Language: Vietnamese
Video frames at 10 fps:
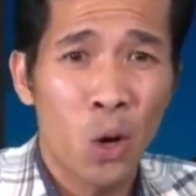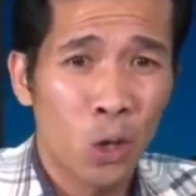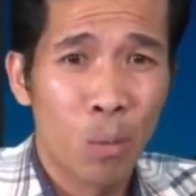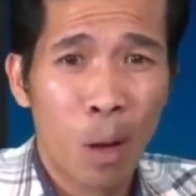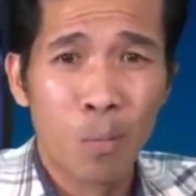tôi
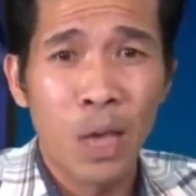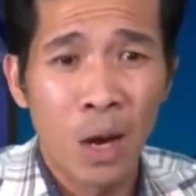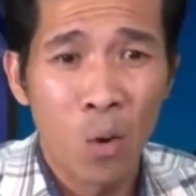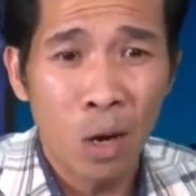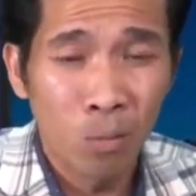còn tùm lum
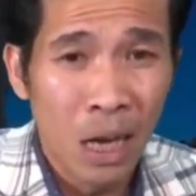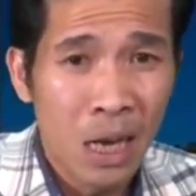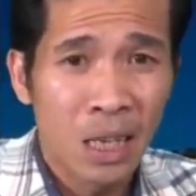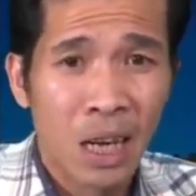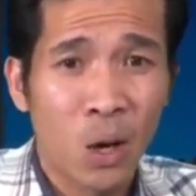chuyện của công
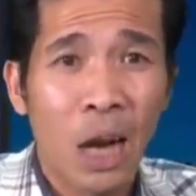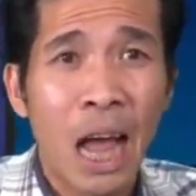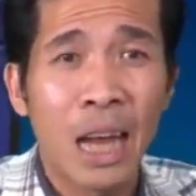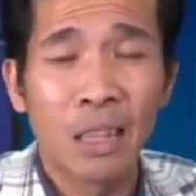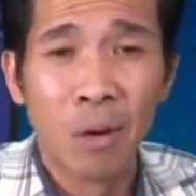ty trên
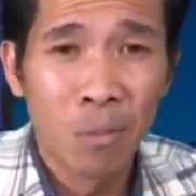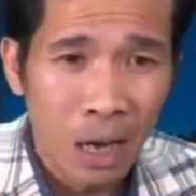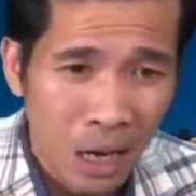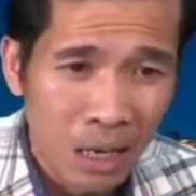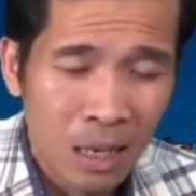online tùm lum
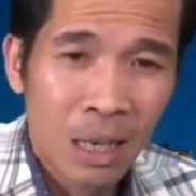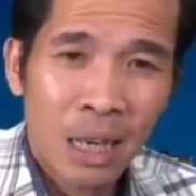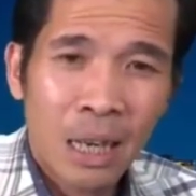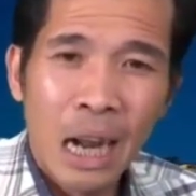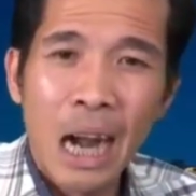hết á
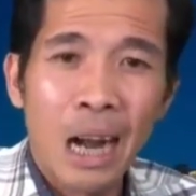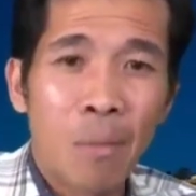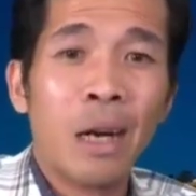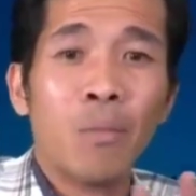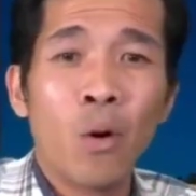thành ra đó
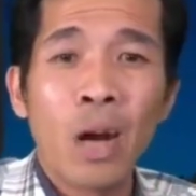là mình